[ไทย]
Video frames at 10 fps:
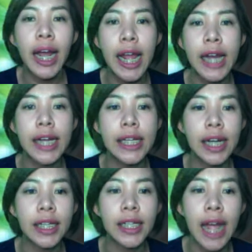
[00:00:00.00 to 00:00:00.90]
ในอาณาจัก
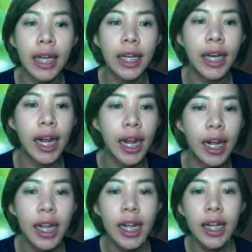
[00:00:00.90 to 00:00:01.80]
รสัตว์นะคะ
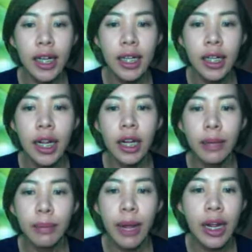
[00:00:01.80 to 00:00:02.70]
เออทำ
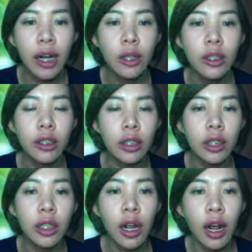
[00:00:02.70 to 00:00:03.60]
ไมเขาถึง
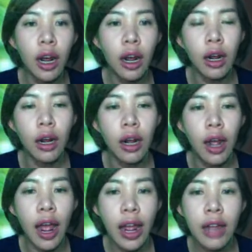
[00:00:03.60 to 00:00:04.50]

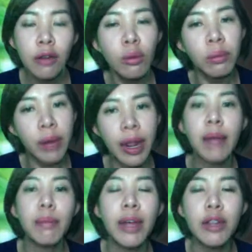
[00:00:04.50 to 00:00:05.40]
ให้กลุ่มนี้
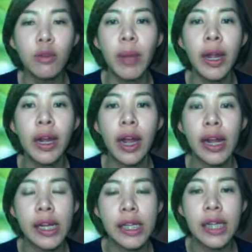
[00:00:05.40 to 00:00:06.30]
มาอยู่เป็นอาณา
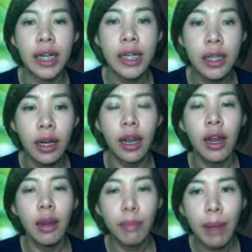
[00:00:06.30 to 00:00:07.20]
จักรที่เอ๊ะ
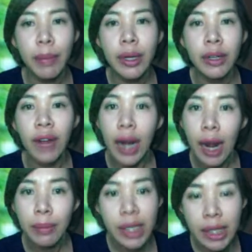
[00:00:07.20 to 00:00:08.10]
มาเป็นไฟลัม
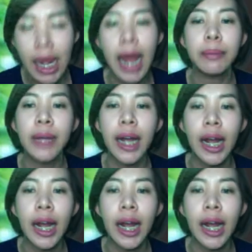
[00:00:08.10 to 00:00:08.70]
ที่3นะคะ